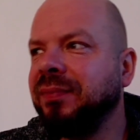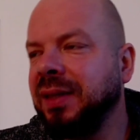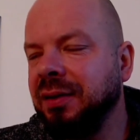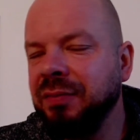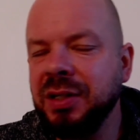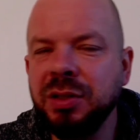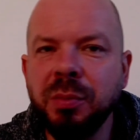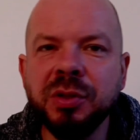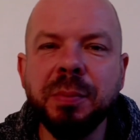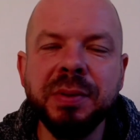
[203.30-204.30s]
wiesz, no
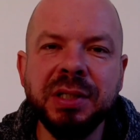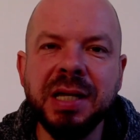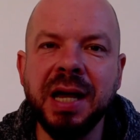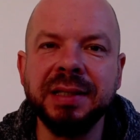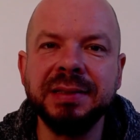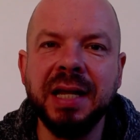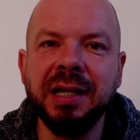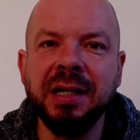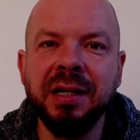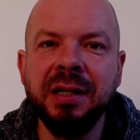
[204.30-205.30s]
może być i gaz,
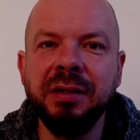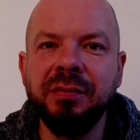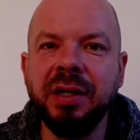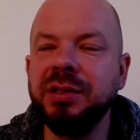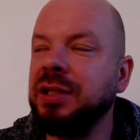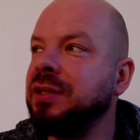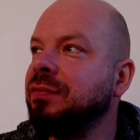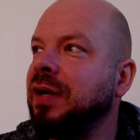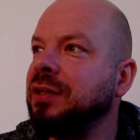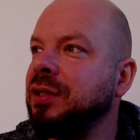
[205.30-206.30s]
tak? W razie,
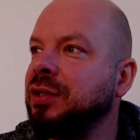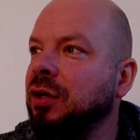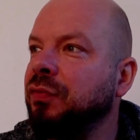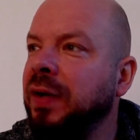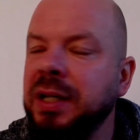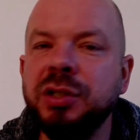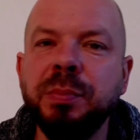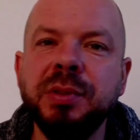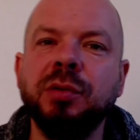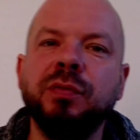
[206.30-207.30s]
w razie czego. Fajnie,
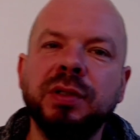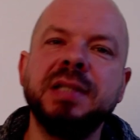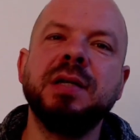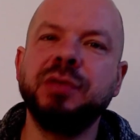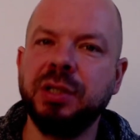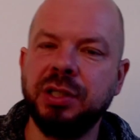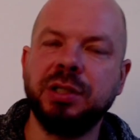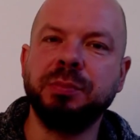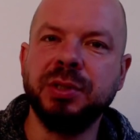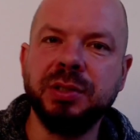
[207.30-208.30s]
żebyś tą wodę zawsze gdzieś
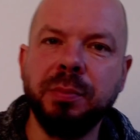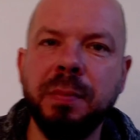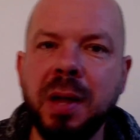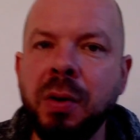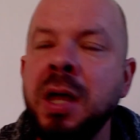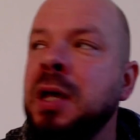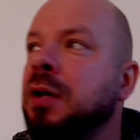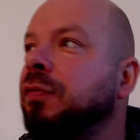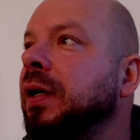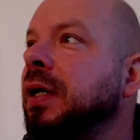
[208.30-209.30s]
tam przy sobie miał.
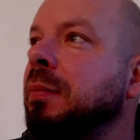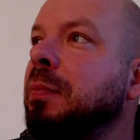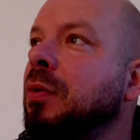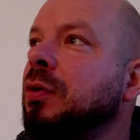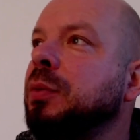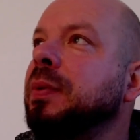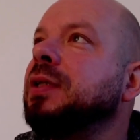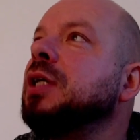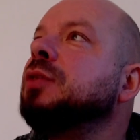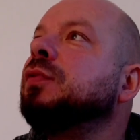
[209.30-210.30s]
Fajnie by było, żeby
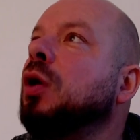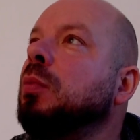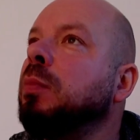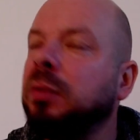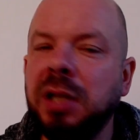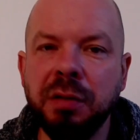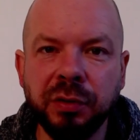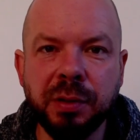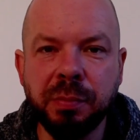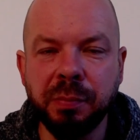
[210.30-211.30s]
gdzieś w domu butla
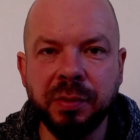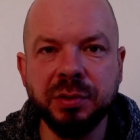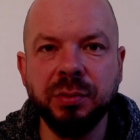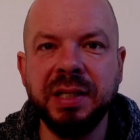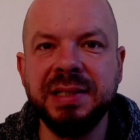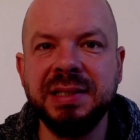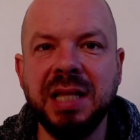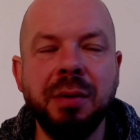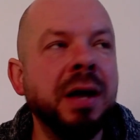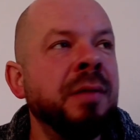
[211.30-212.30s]
wody po prostu też
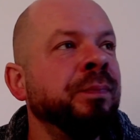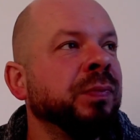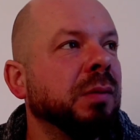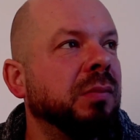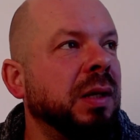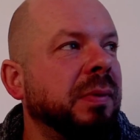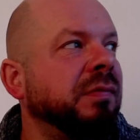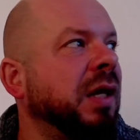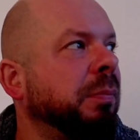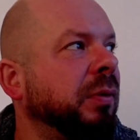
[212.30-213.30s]
stała. Bo
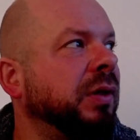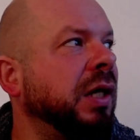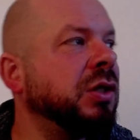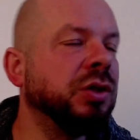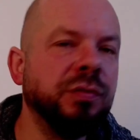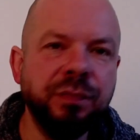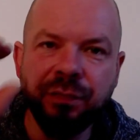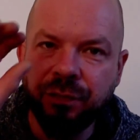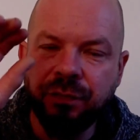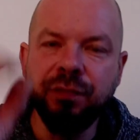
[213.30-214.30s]
naprawdę, jak podejdziesz i
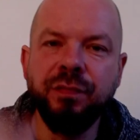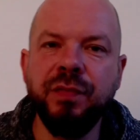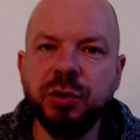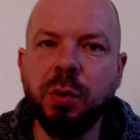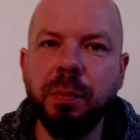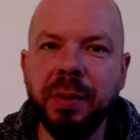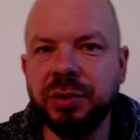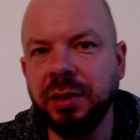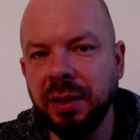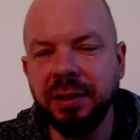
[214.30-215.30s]

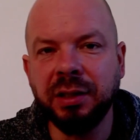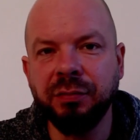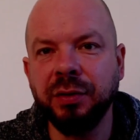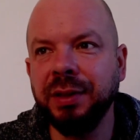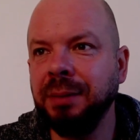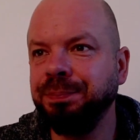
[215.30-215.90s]
wyżłopiesz litr wody,